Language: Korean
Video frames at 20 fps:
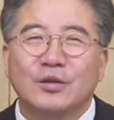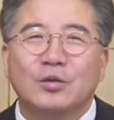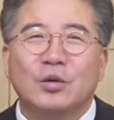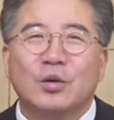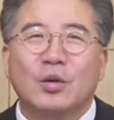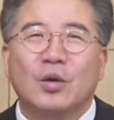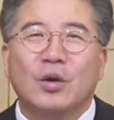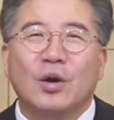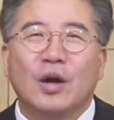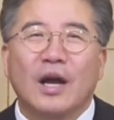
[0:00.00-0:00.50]

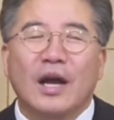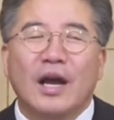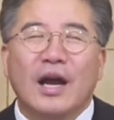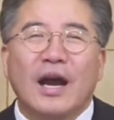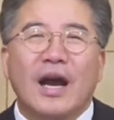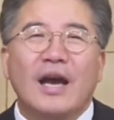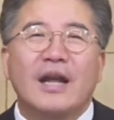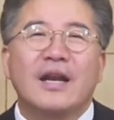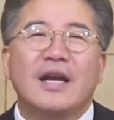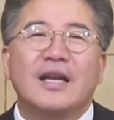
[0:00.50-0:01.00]
또
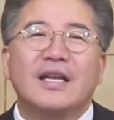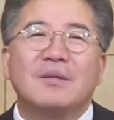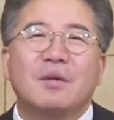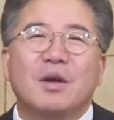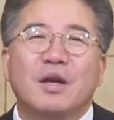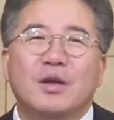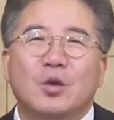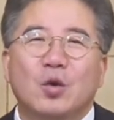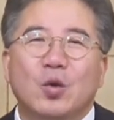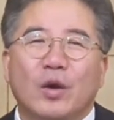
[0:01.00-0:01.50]

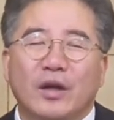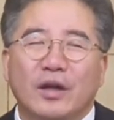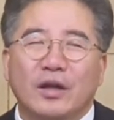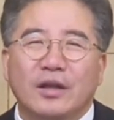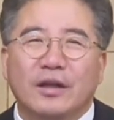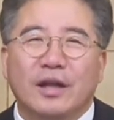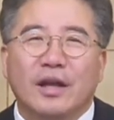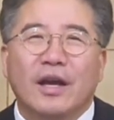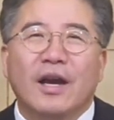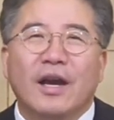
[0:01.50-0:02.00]
하나님의
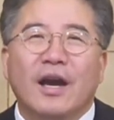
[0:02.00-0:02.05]
교회는